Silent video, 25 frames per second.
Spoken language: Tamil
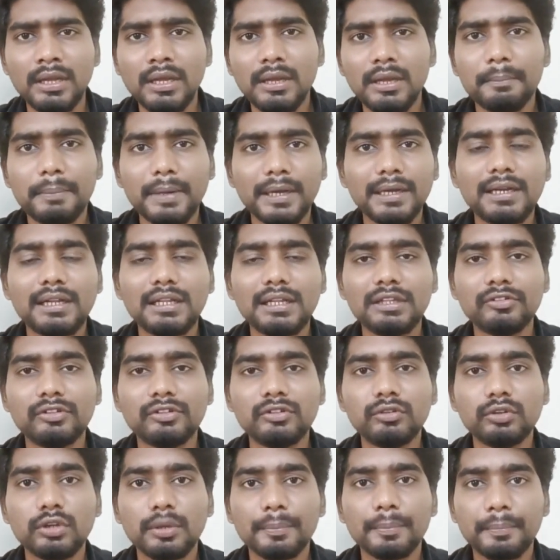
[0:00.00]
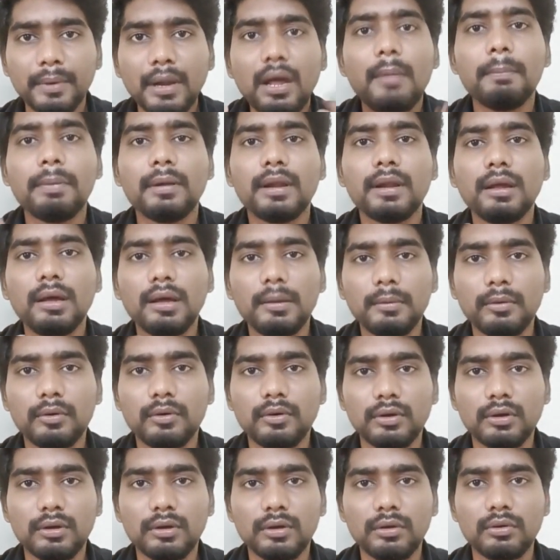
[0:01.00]
பண்றதை வந்து ஒரு ப்ராப்பரா
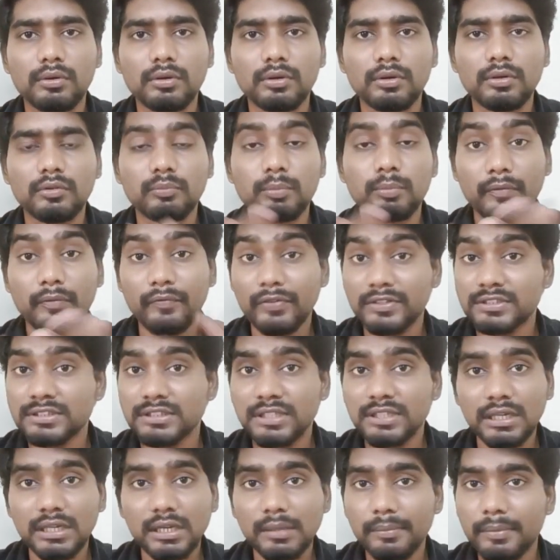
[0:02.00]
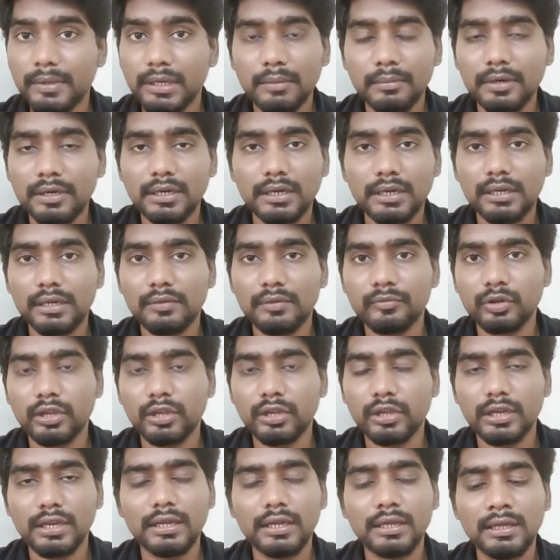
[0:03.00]
ஒரு ப்ரொஃபஷனலா பண்ண மாட்டாங்க
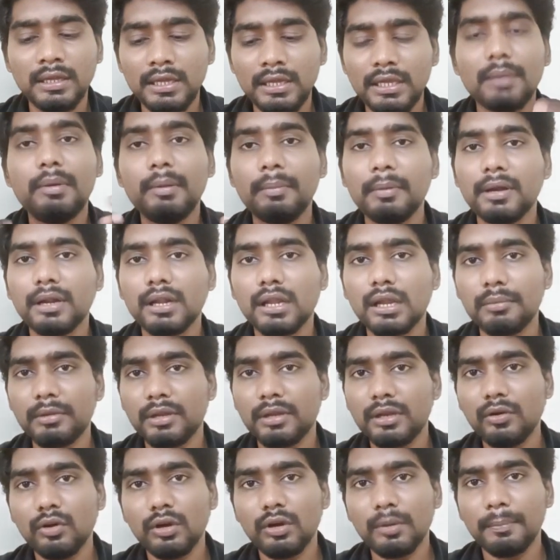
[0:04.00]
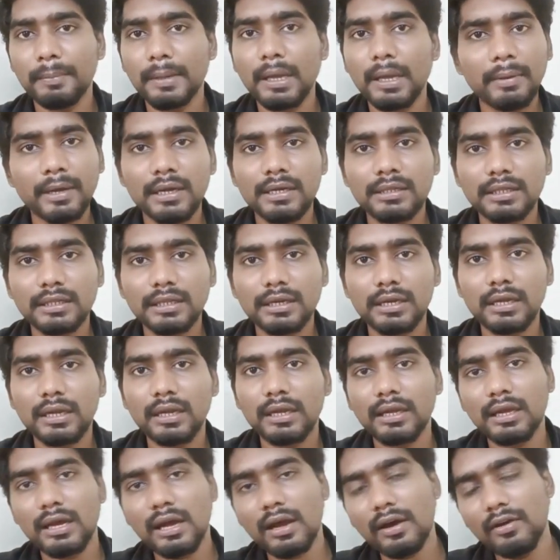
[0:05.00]
ஓகேங்களா எப்படி பண்றாங்க அப்படின்னா ஒரு பேப்பர் எடுத்துக்கிறாங்க
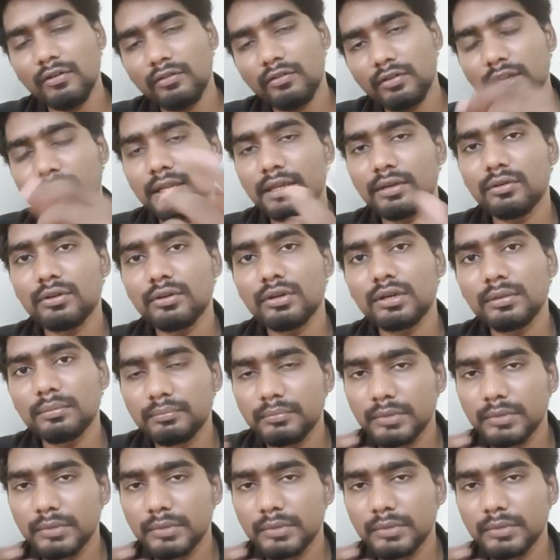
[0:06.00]
அவங்களே ஒரு